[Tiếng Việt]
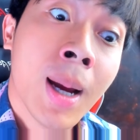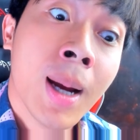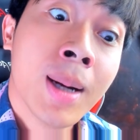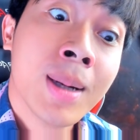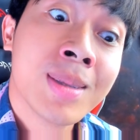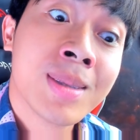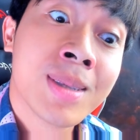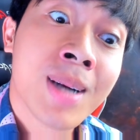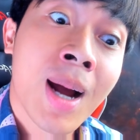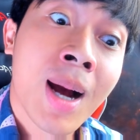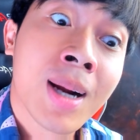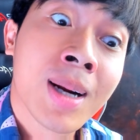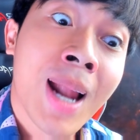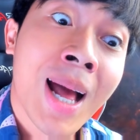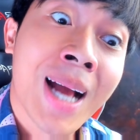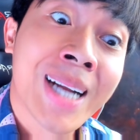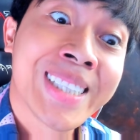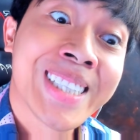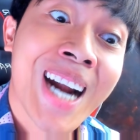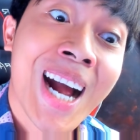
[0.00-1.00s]
rất
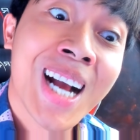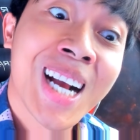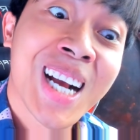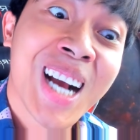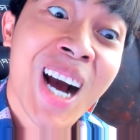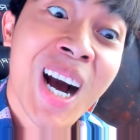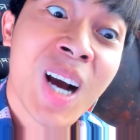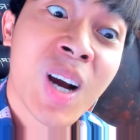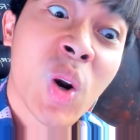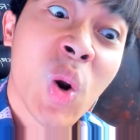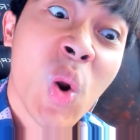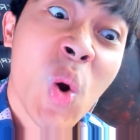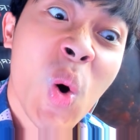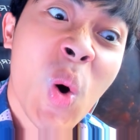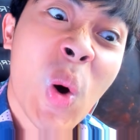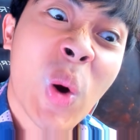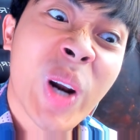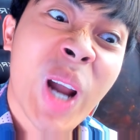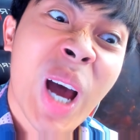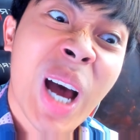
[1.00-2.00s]
là trắng cứt
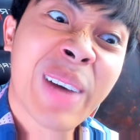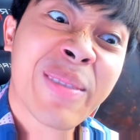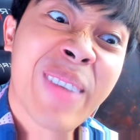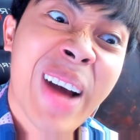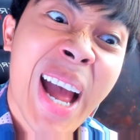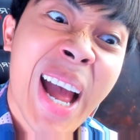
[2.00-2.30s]
luôn đó má.